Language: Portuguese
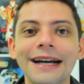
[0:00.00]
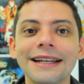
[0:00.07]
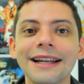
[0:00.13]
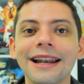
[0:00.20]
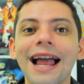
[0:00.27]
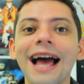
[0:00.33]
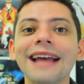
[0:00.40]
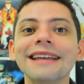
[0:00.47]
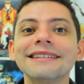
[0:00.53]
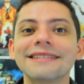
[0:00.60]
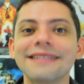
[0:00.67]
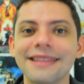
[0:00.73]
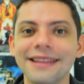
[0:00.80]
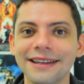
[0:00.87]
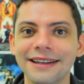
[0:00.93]

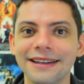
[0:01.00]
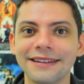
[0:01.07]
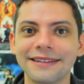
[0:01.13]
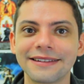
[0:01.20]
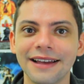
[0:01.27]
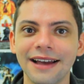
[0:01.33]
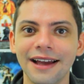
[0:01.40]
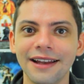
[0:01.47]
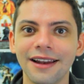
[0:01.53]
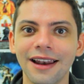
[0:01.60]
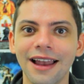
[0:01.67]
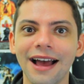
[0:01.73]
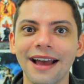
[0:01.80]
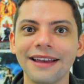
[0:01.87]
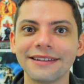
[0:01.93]
Analyze this,
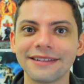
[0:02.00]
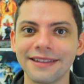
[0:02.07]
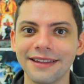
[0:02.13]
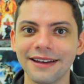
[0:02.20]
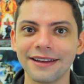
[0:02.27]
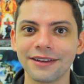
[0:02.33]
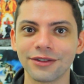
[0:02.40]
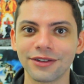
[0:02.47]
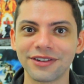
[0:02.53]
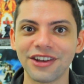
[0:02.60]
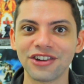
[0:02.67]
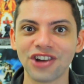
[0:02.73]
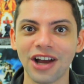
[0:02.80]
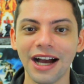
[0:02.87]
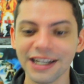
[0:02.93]
analyze this, ou
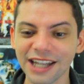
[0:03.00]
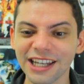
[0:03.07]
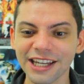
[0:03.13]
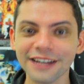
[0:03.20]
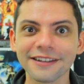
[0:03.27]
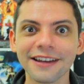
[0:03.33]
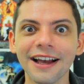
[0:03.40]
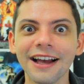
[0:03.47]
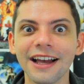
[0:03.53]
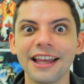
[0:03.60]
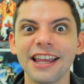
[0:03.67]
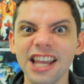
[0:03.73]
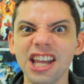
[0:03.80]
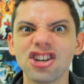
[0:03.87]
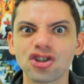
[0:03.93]
seja, analisa
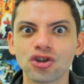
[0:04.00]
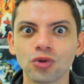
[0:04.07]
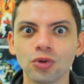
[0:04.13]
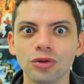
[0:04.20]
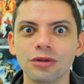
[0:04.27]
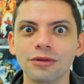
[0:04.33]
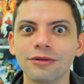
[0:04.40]
isto.